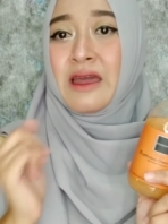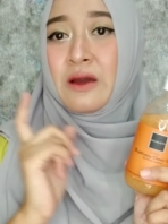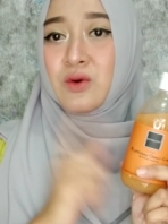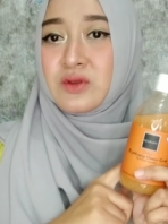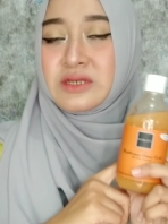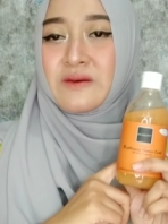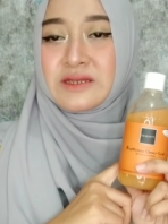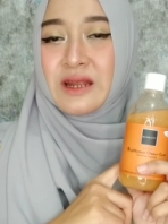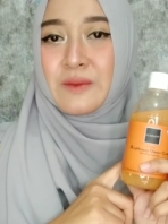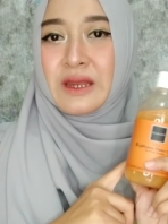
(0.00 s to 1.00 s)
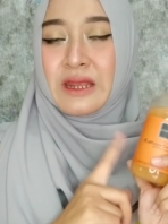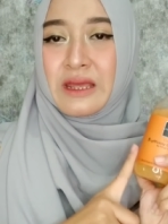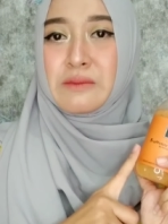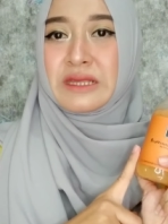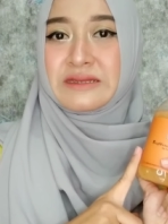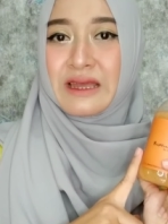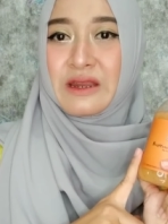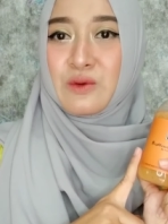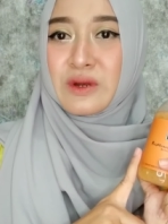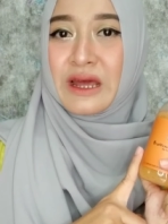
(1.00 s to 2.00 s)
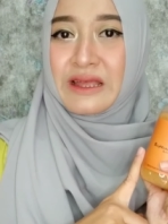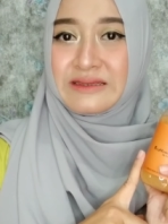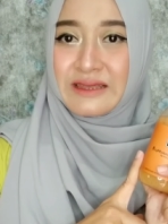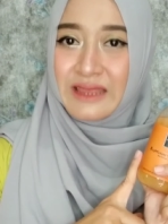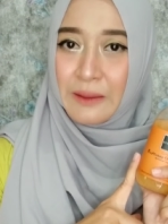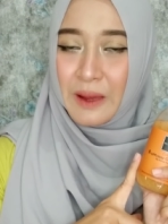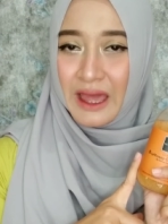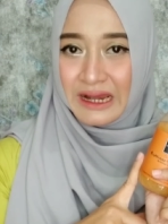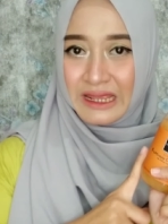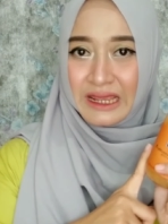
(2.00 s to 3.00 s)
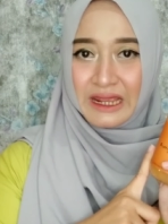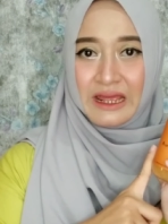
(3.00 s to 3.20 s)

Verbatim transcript: Untuk shower scrub ini bisa digunakan setiap hari